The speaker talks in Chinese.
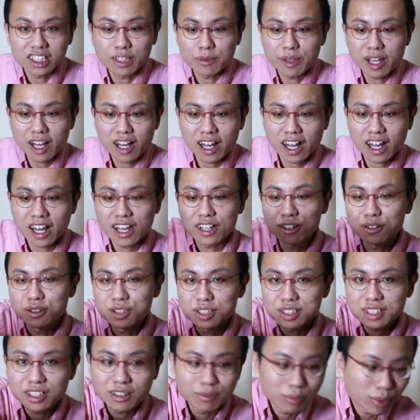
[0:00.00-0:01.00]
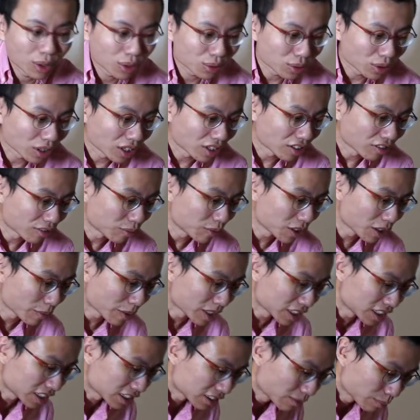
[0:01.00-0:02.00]
里面还有一层包装，我们要
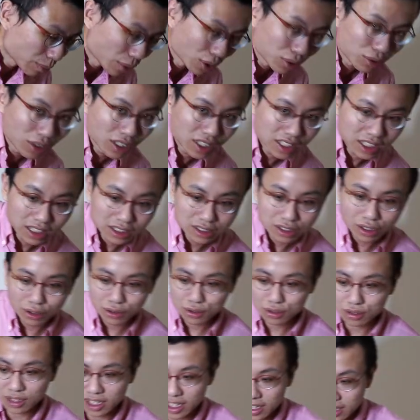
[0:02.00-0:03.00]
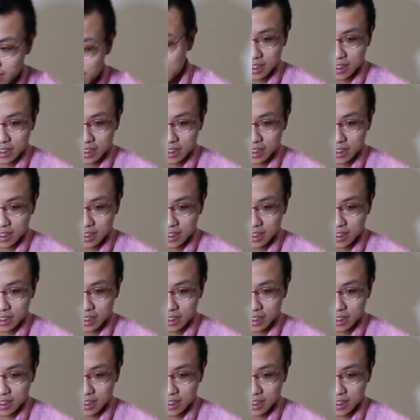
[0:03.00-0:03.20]
把那层包装给它倒出来。